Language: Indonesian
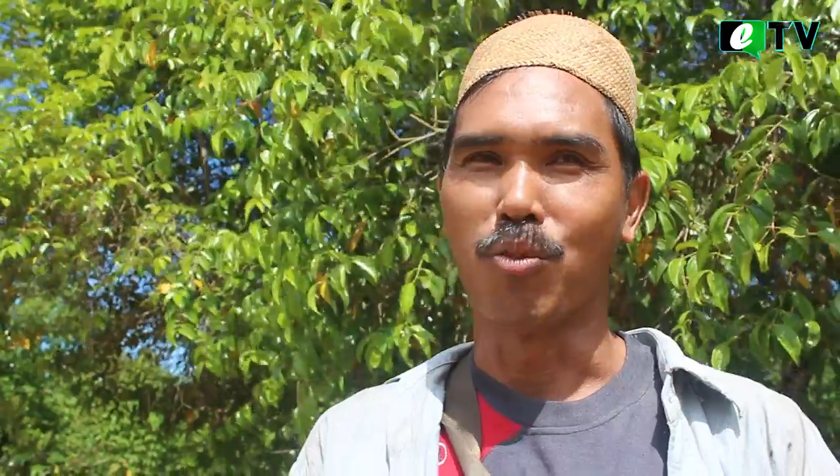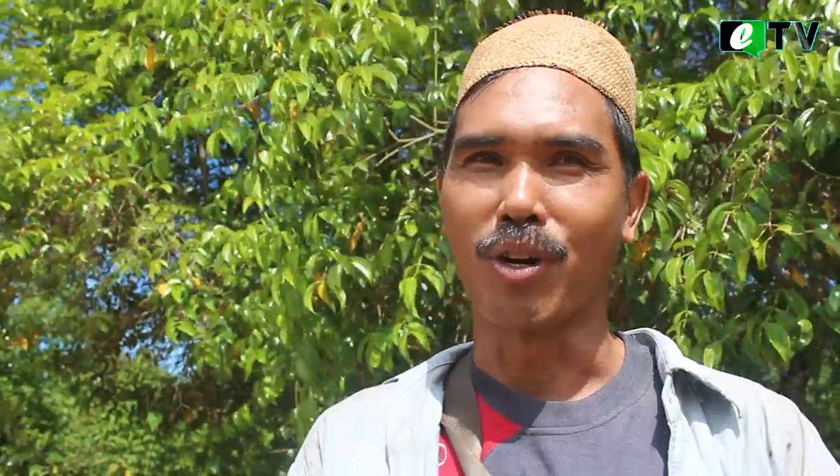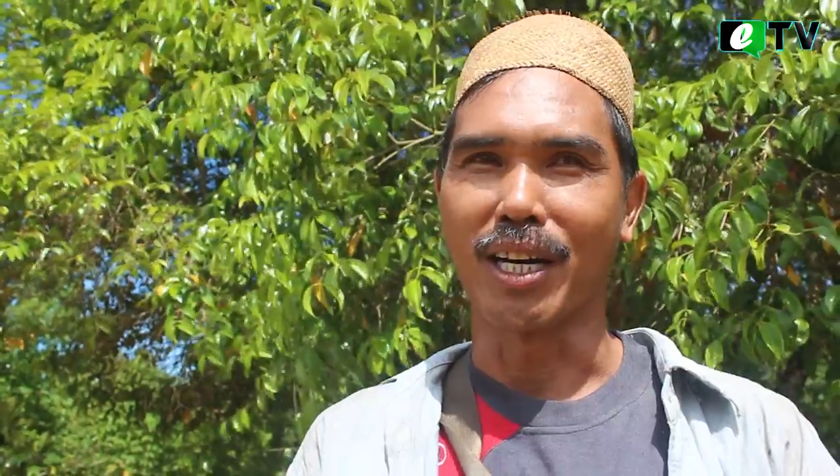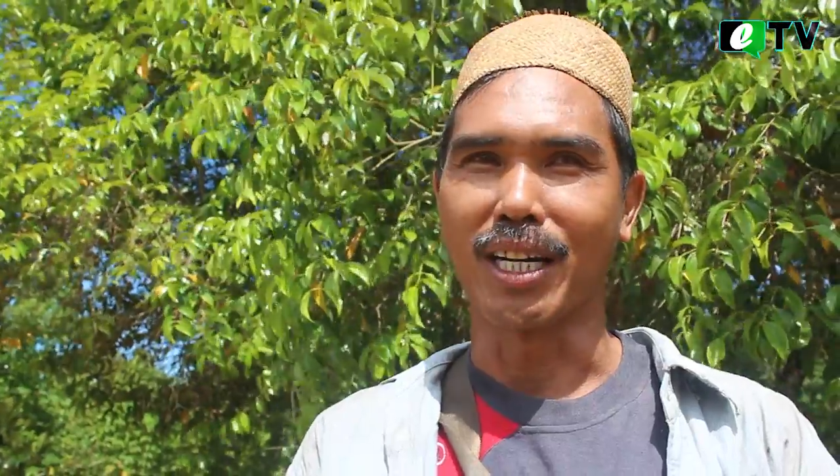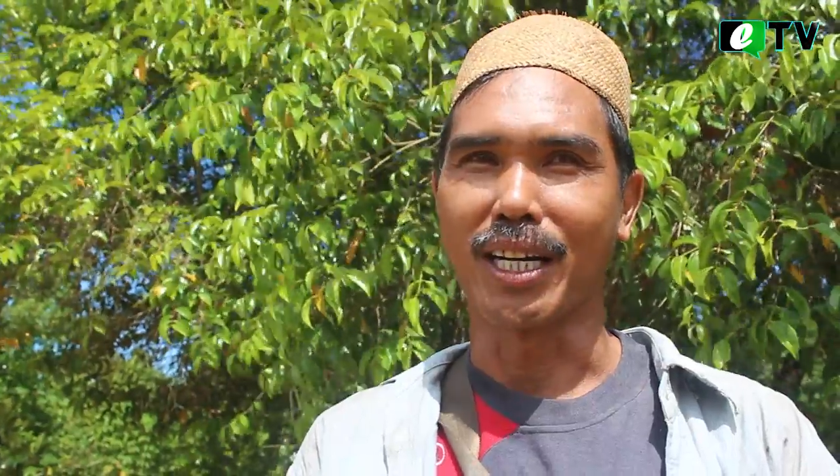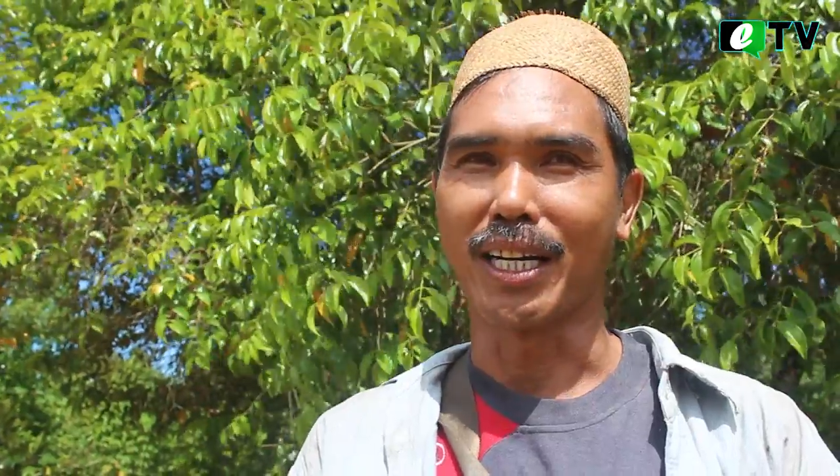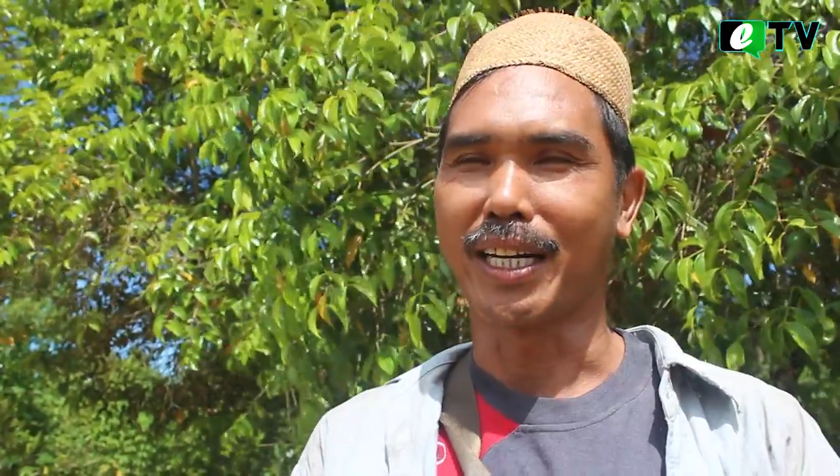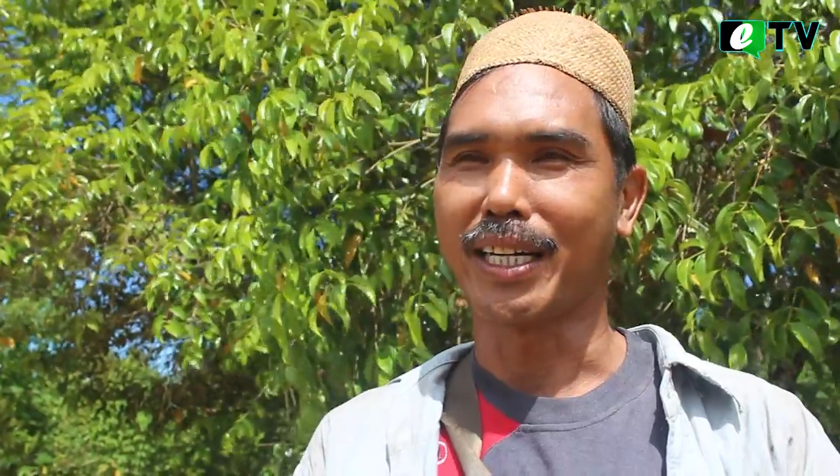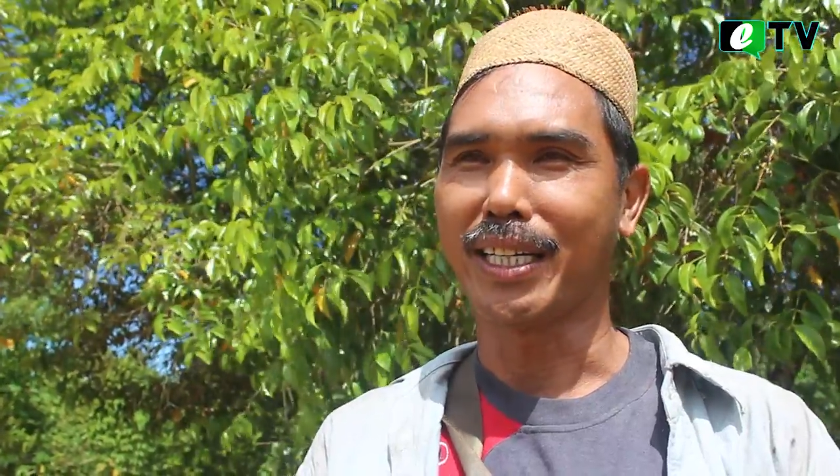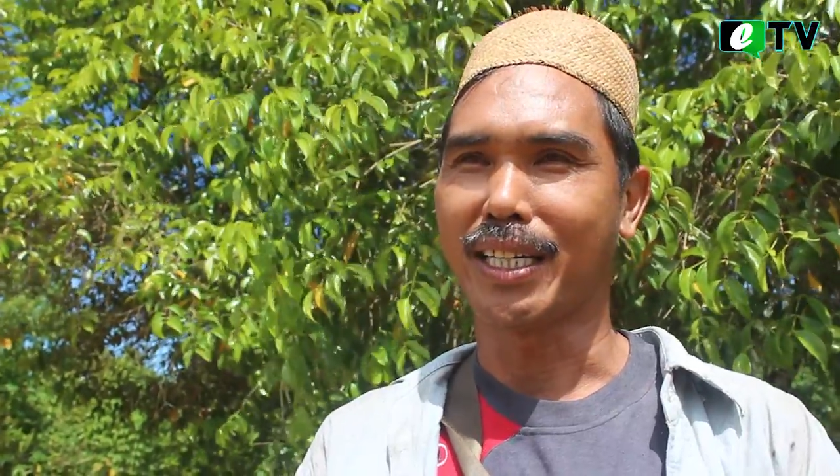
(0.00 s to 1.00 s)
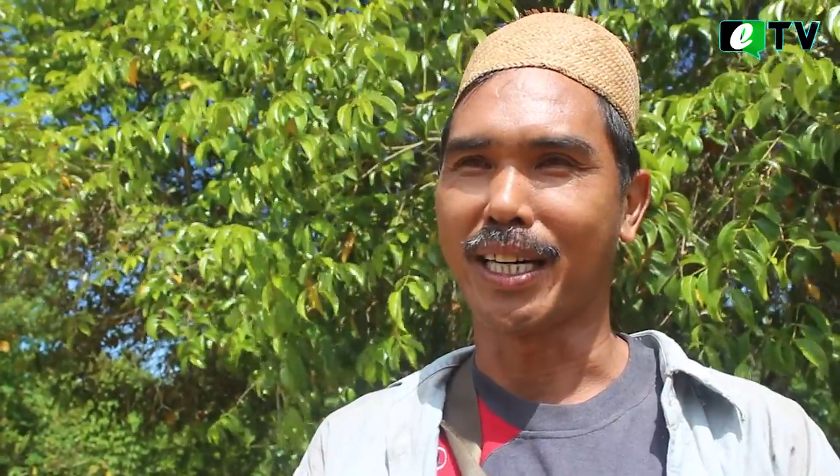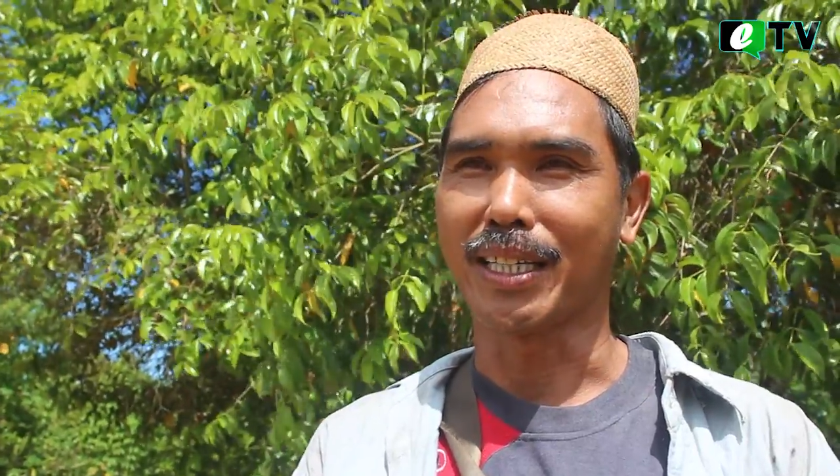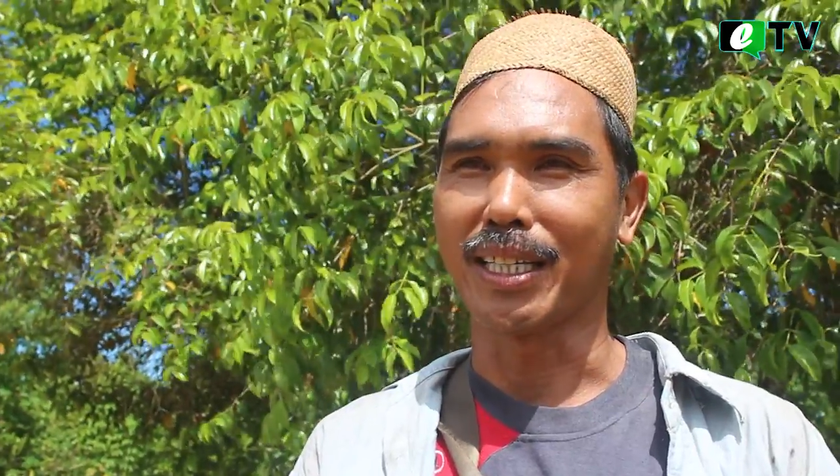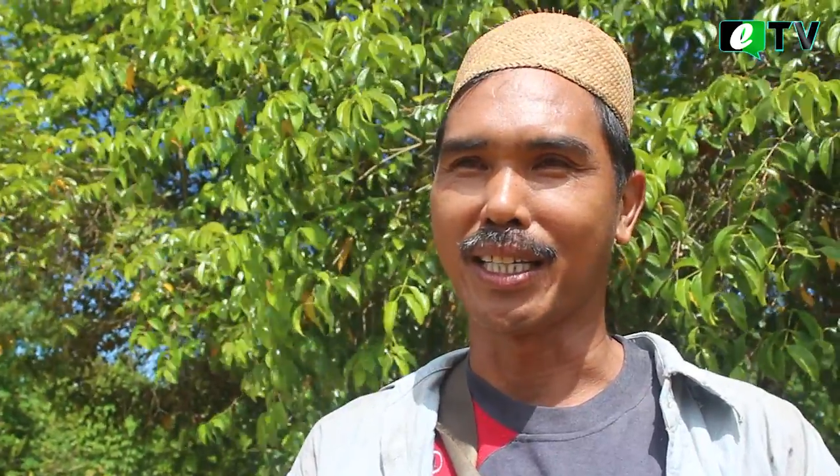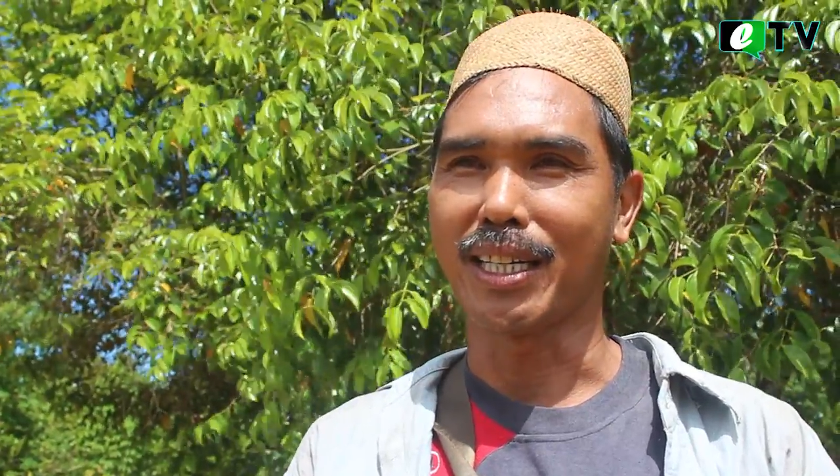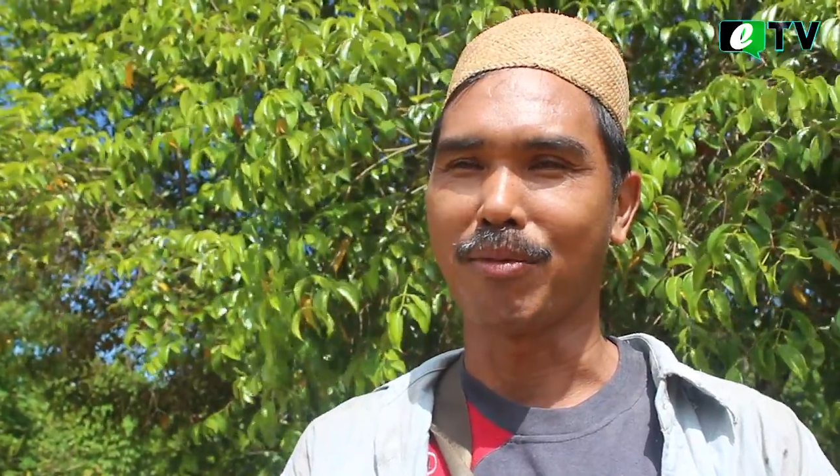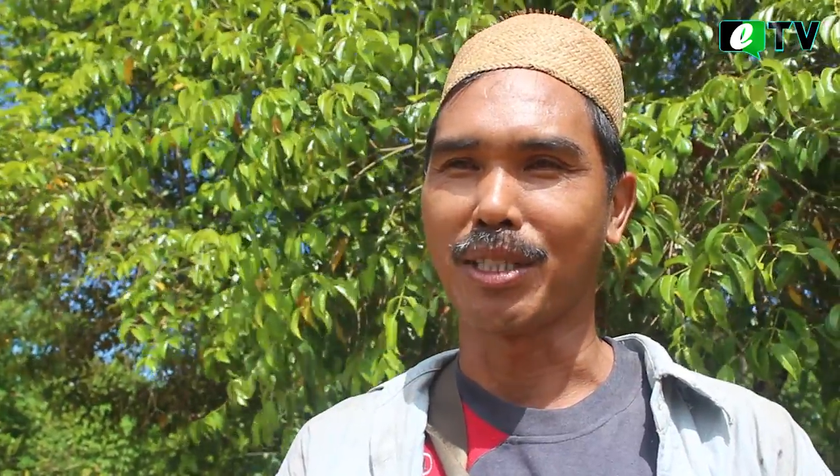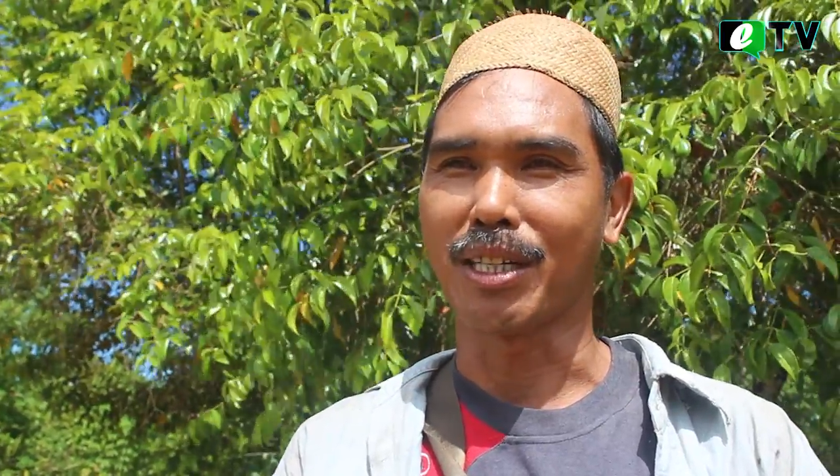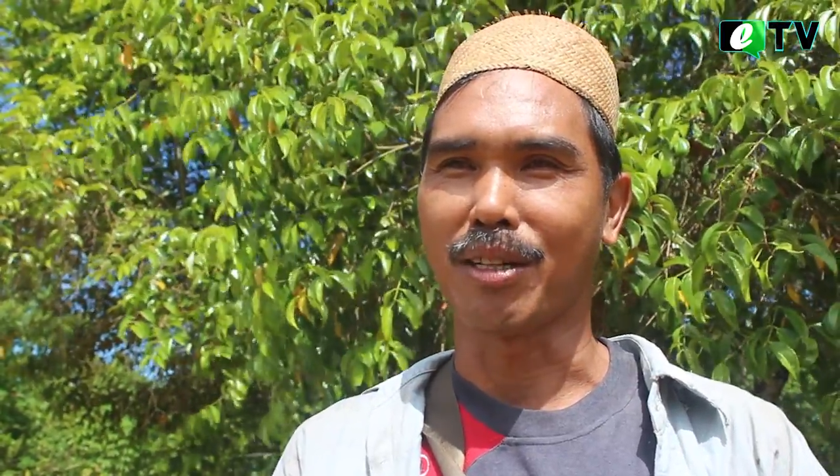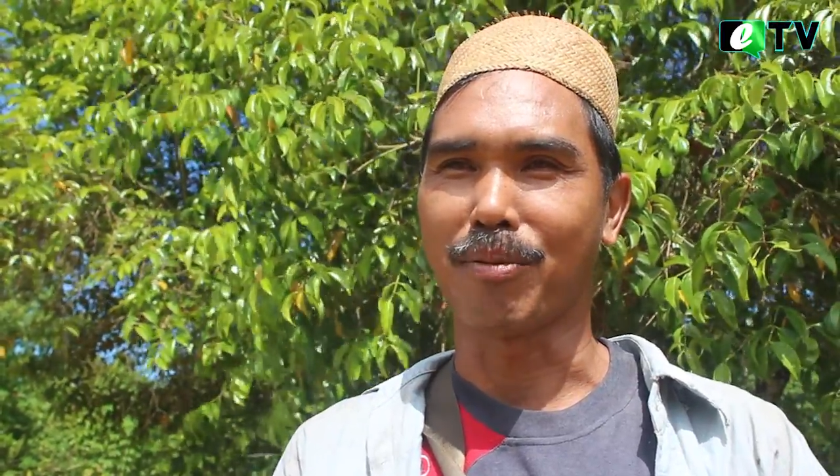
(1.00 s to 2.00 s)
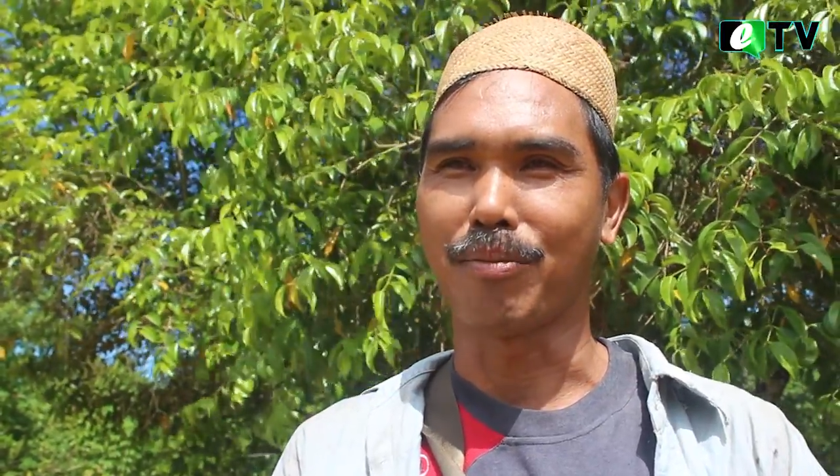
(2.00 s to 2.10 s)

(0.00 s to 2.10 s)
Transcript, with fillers: buka lahan artinya bisa